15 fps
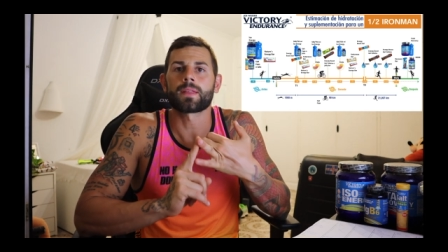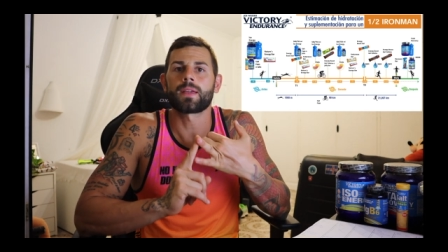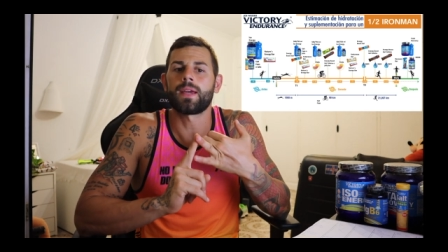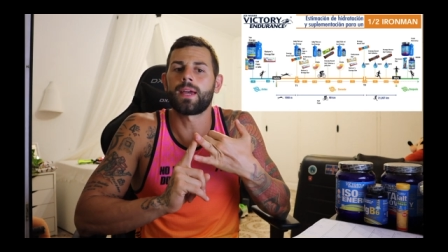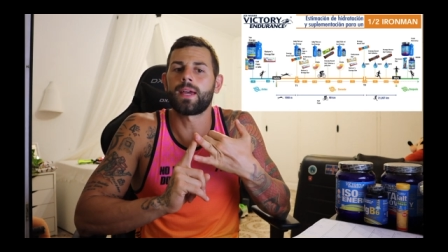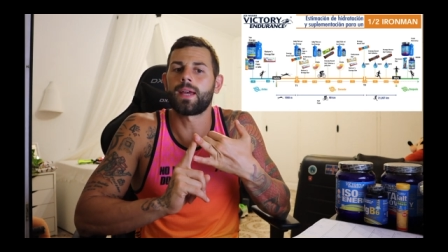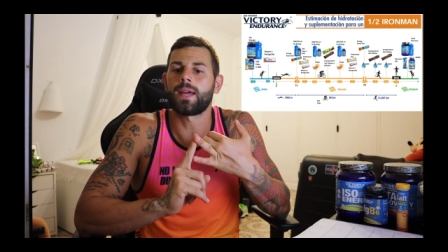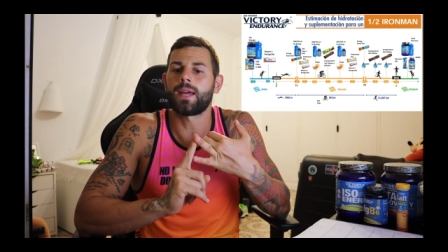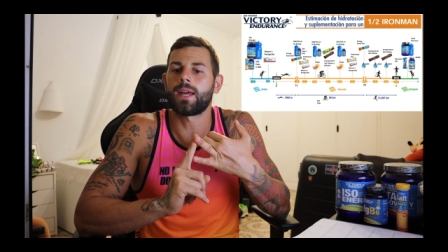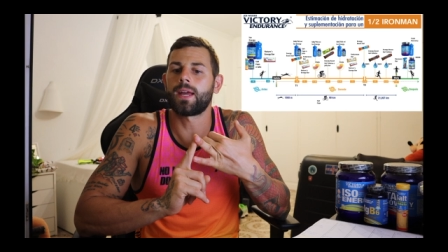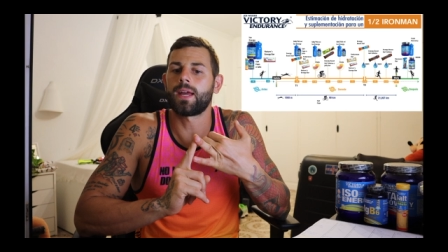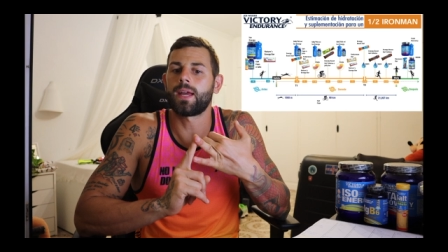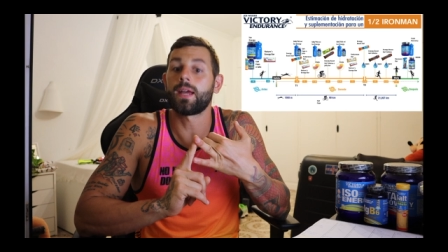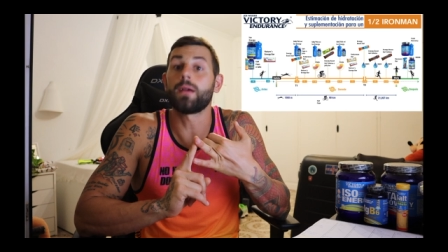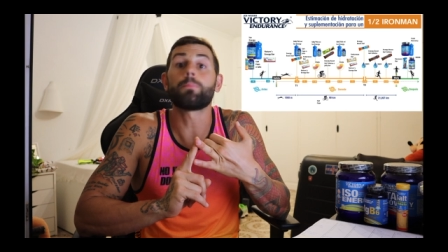
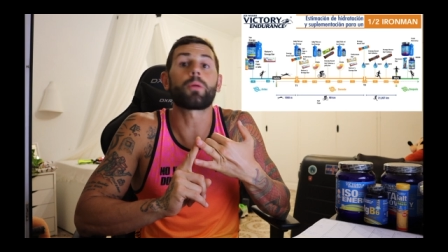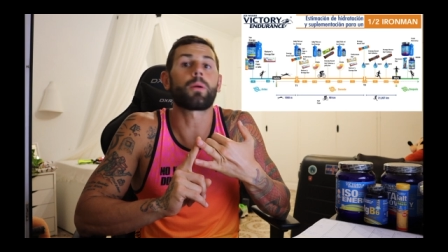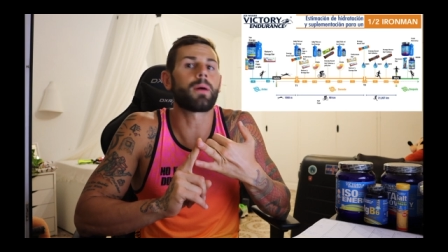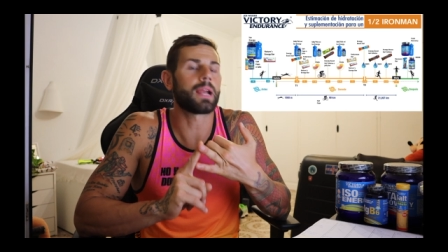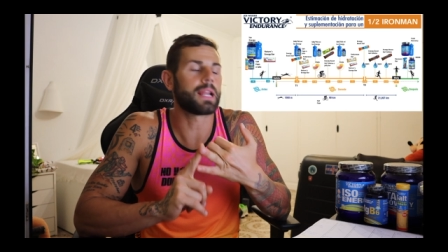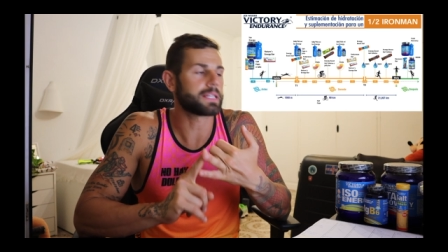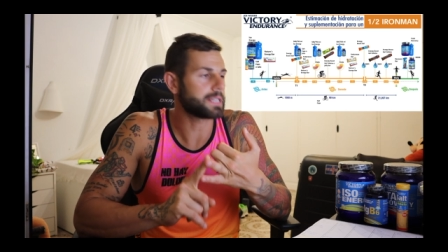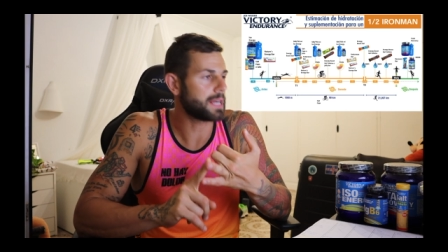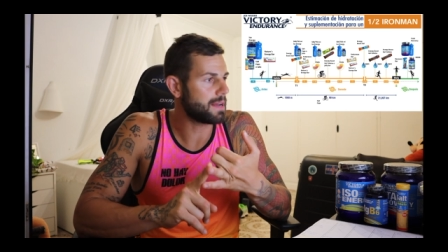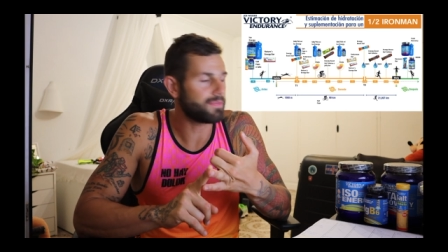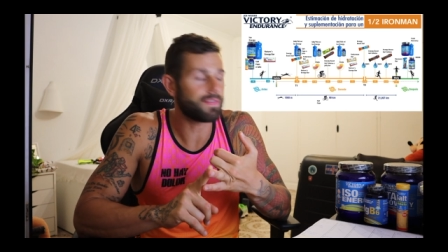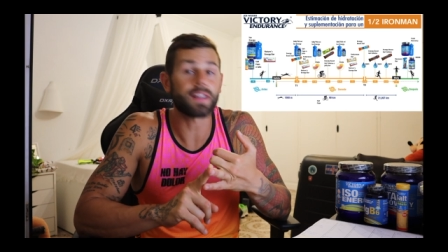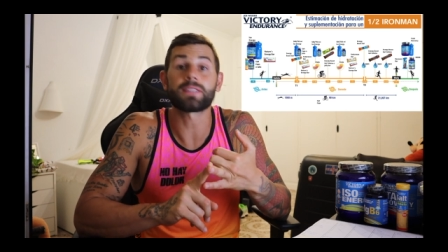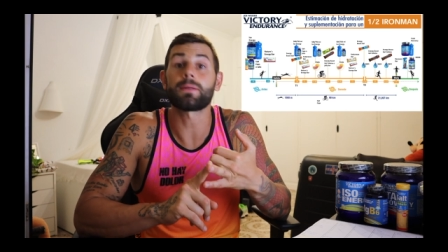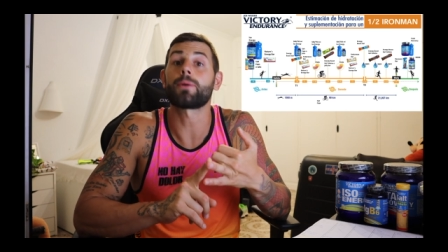Eh, probar las
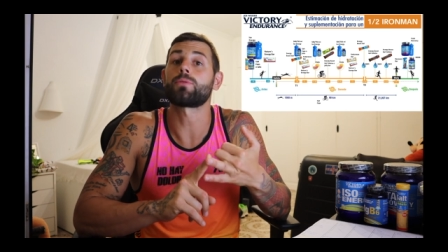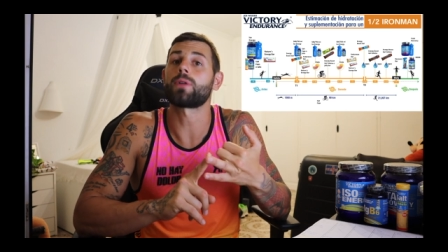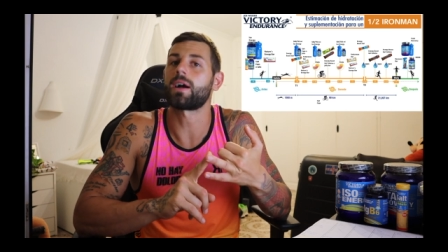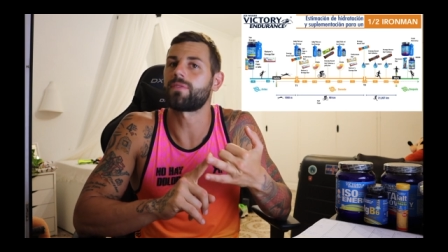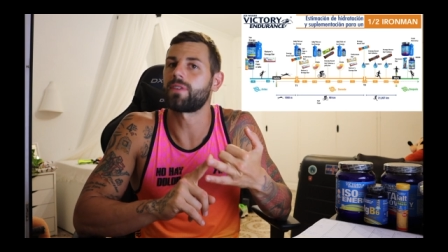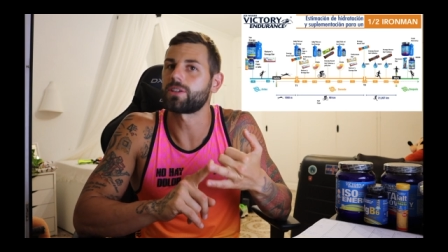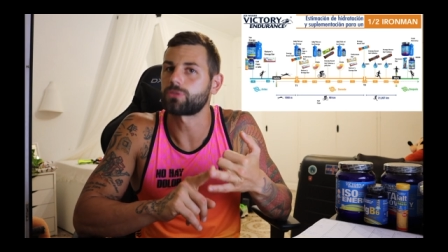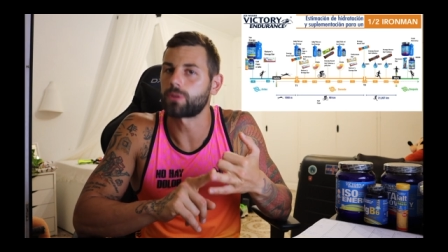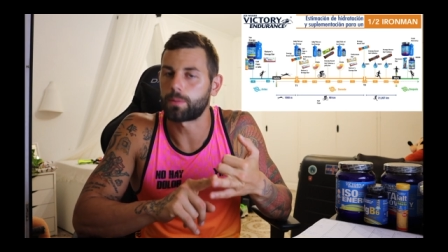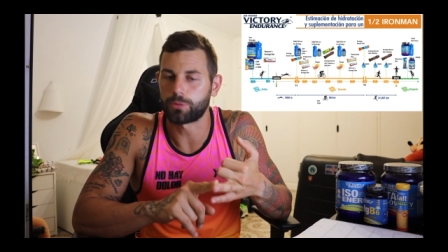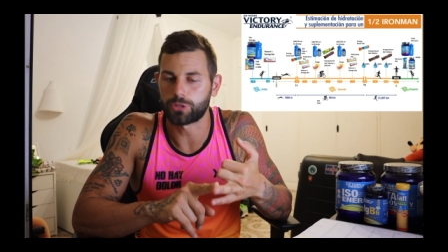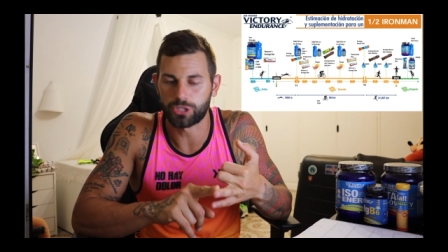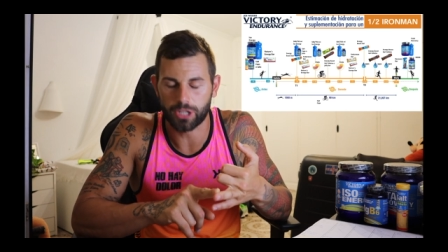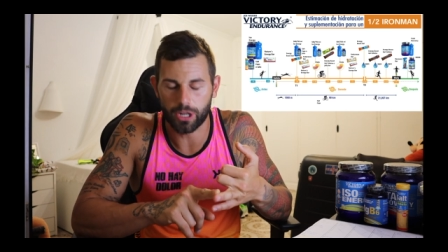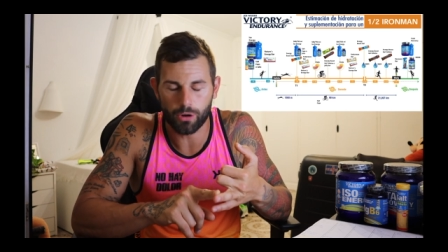gafas, llevar una gafa de sobra
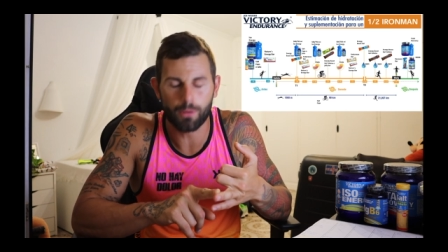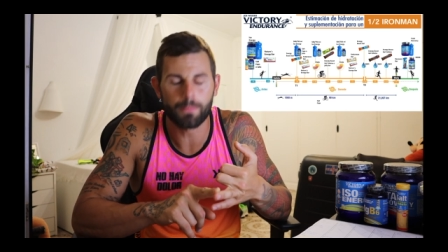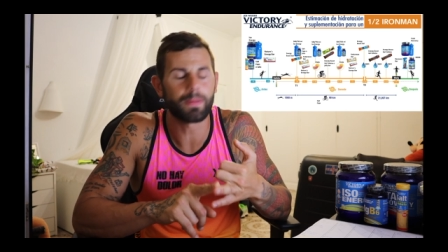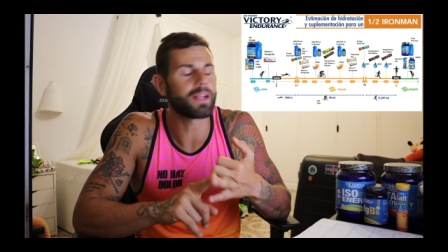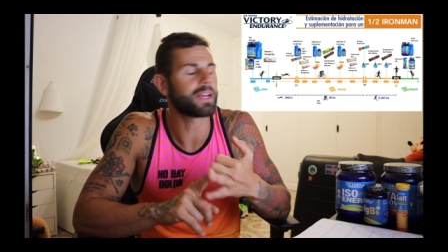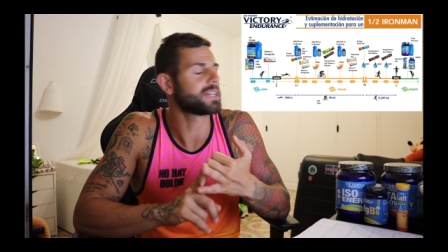por si se rompen,